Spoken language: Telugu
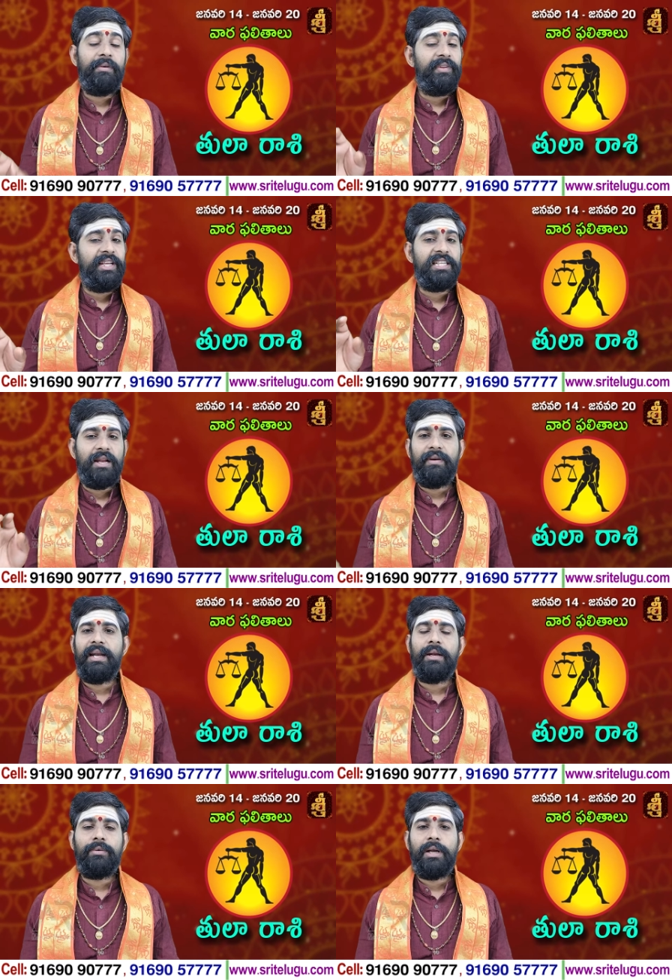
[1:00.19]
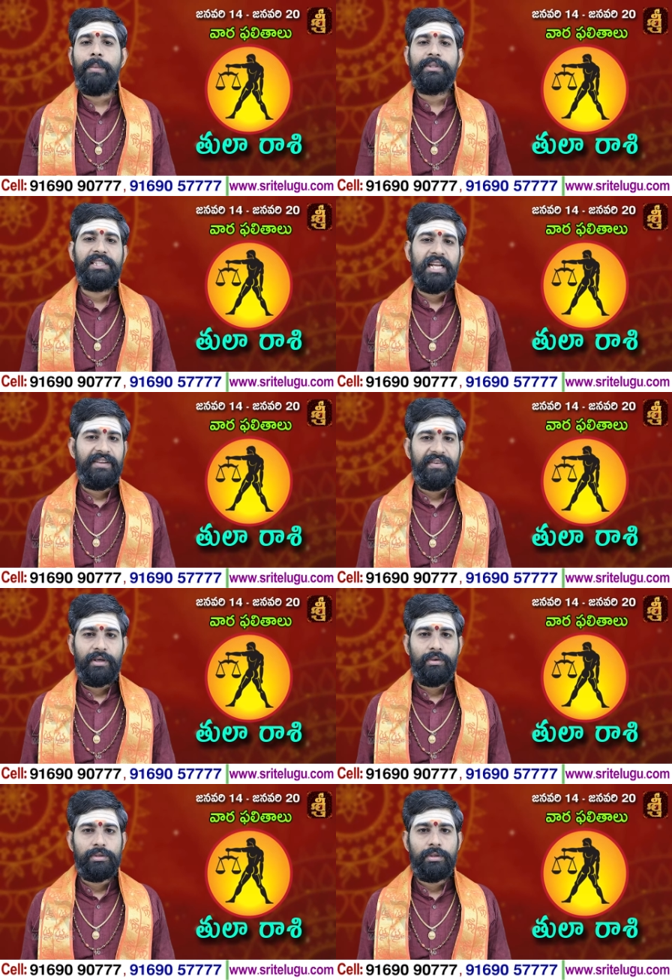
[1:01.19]
నమ్మి విదేశాలు వెళ్ళడానికో లేకపోతే
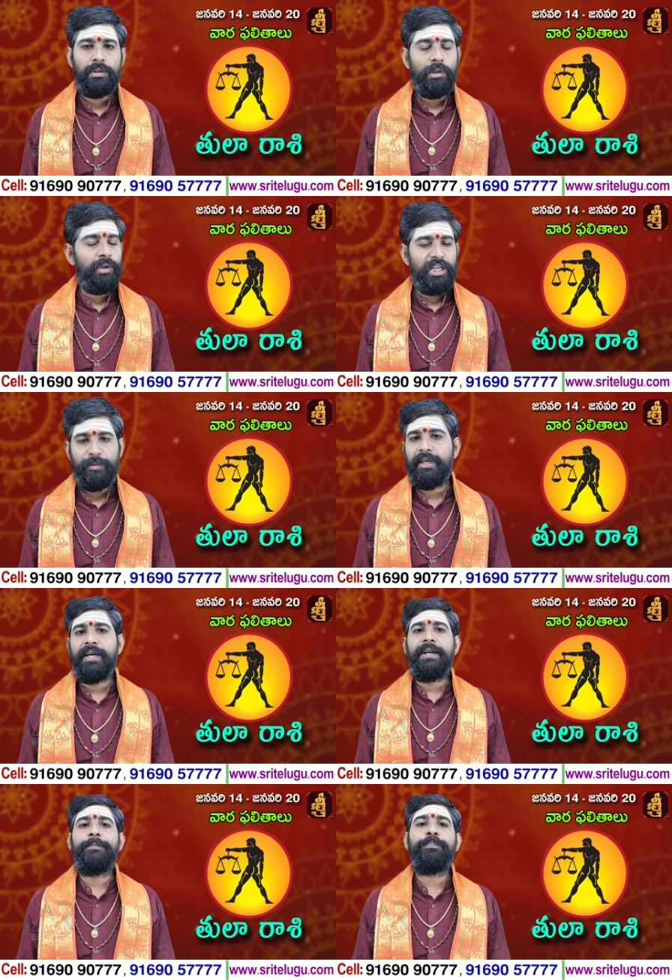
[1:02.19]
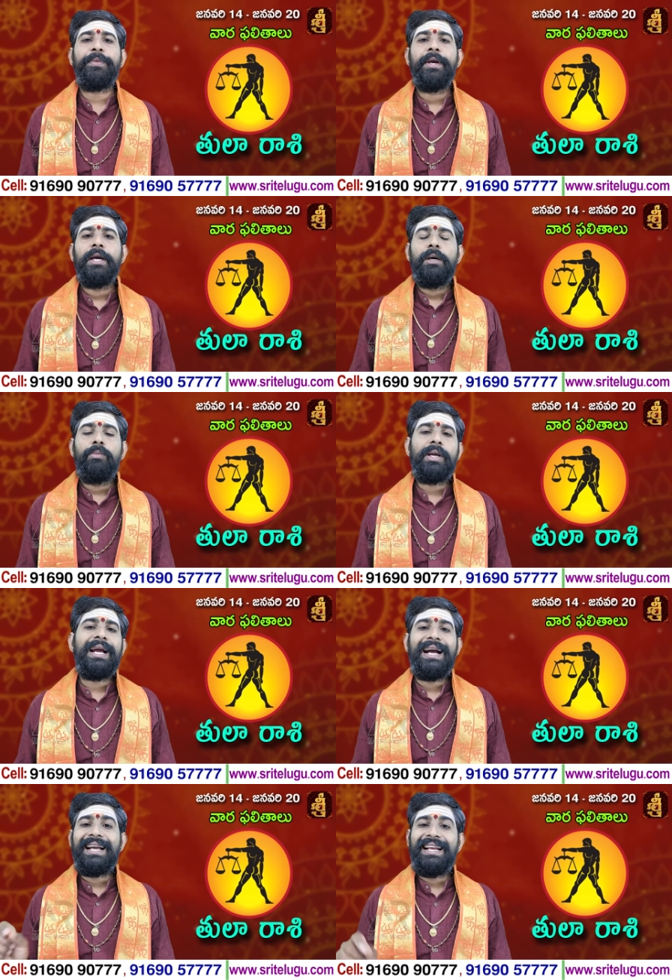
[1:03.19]
సర్టిఫికేట్ల కోసం డబ్బులు ఖర్చు పెట్టకండి
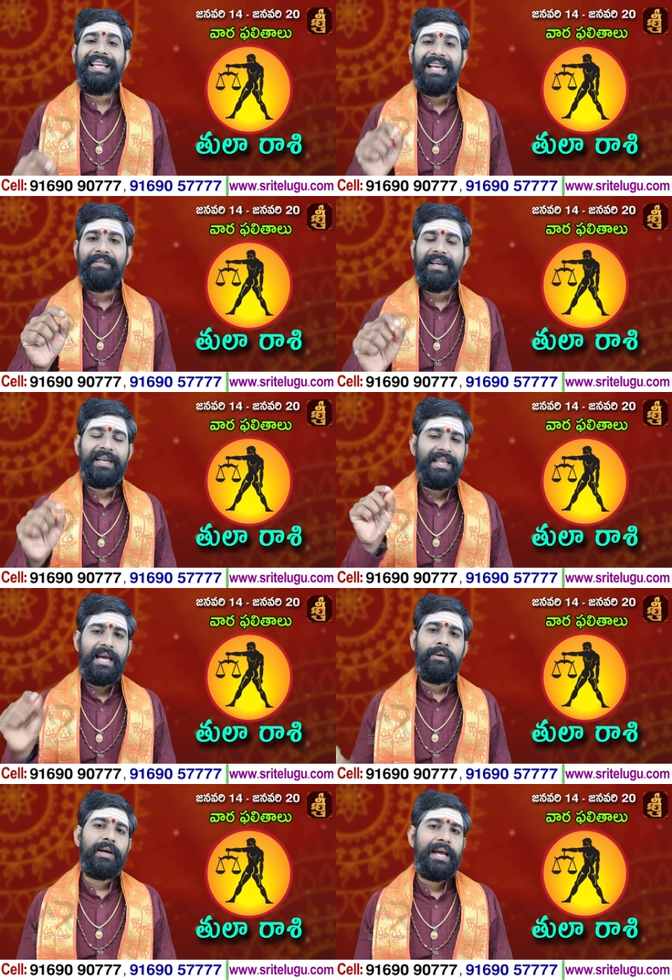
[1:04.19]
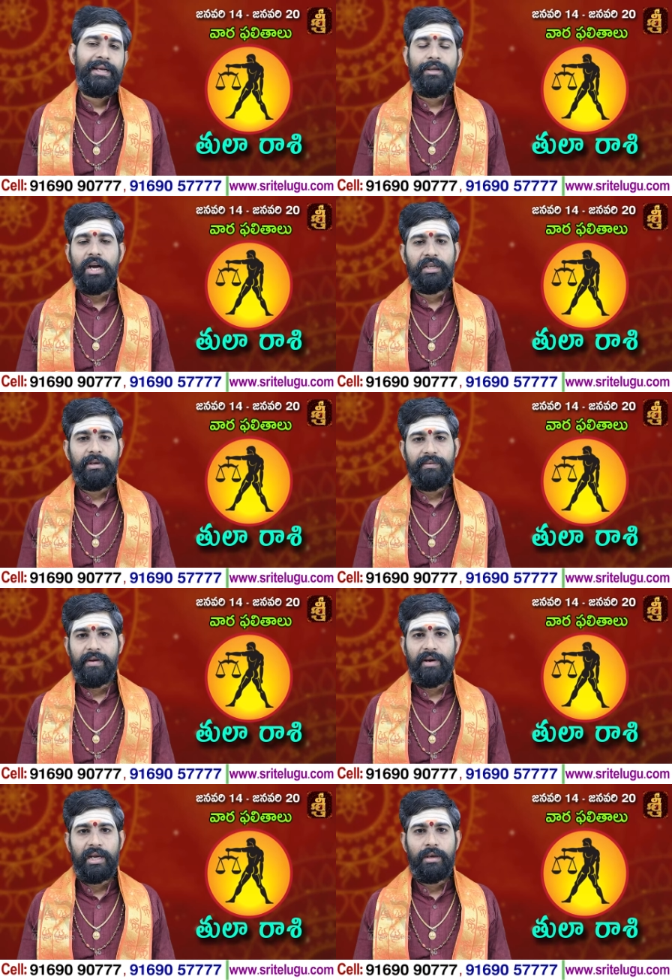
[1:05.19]
ముఖ్యంగా క్రయ విక్రయాల్లో కానీ డాక్యుమెంట్
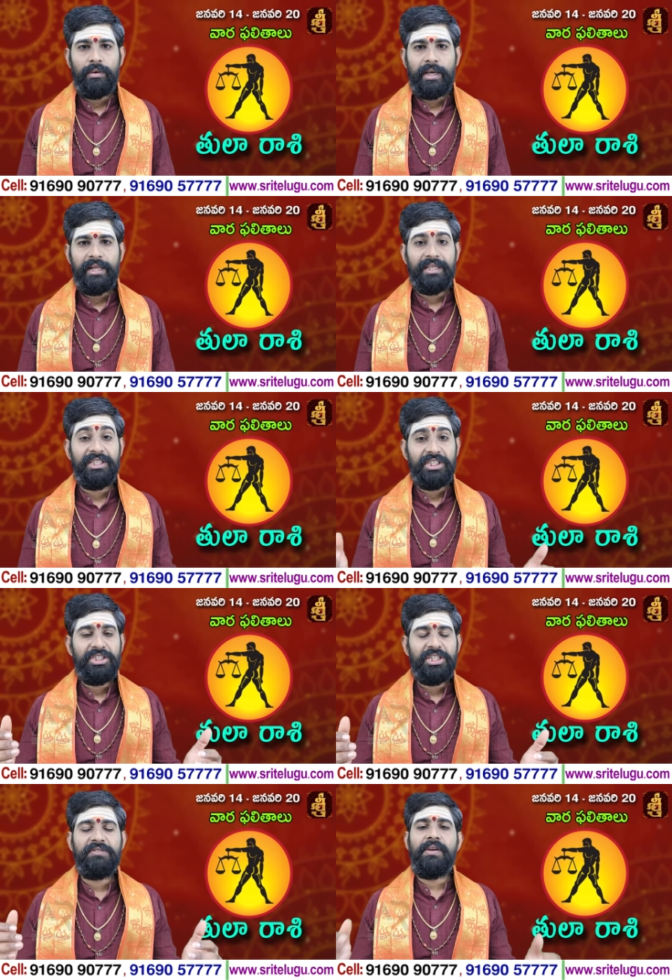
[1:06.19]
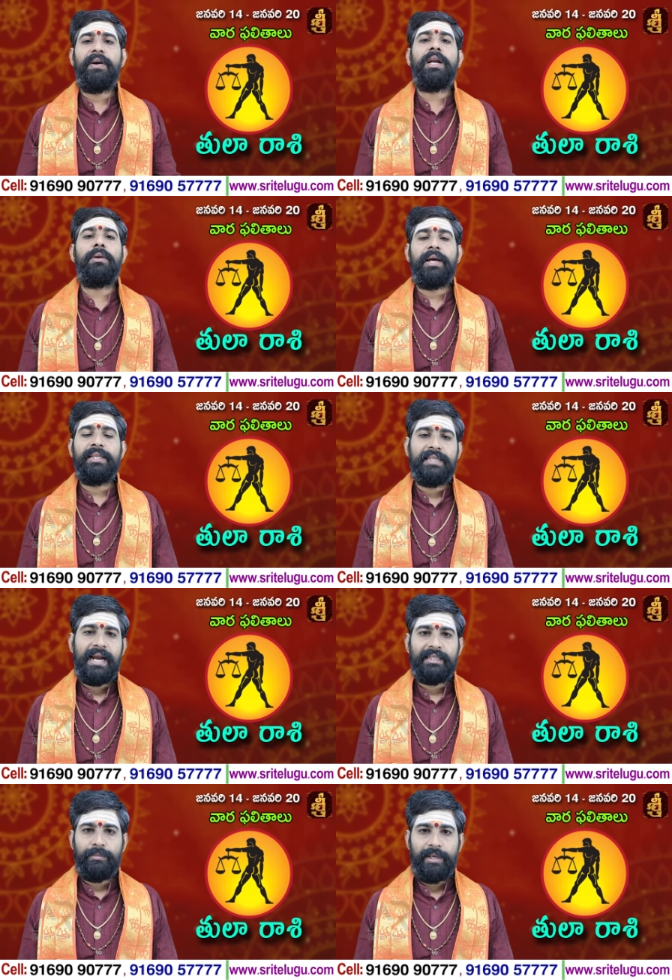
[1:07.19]
వ్యవహారాల్లో కానీ రిజిస్ట్రేషన్ వ్యవహారాల్లో కానీ
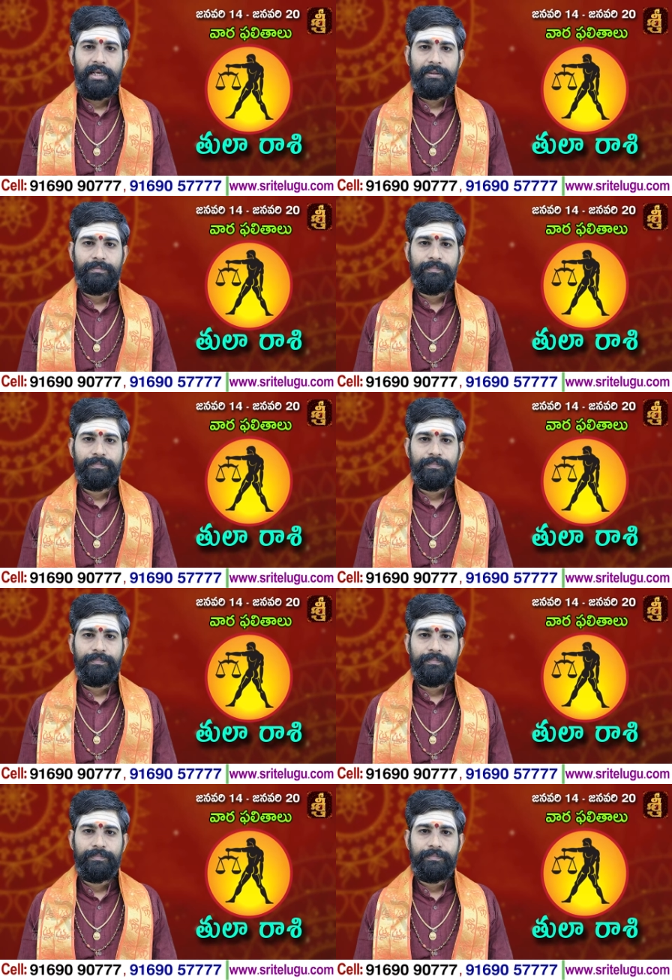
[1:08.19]
జాగ్రత్త పడాలి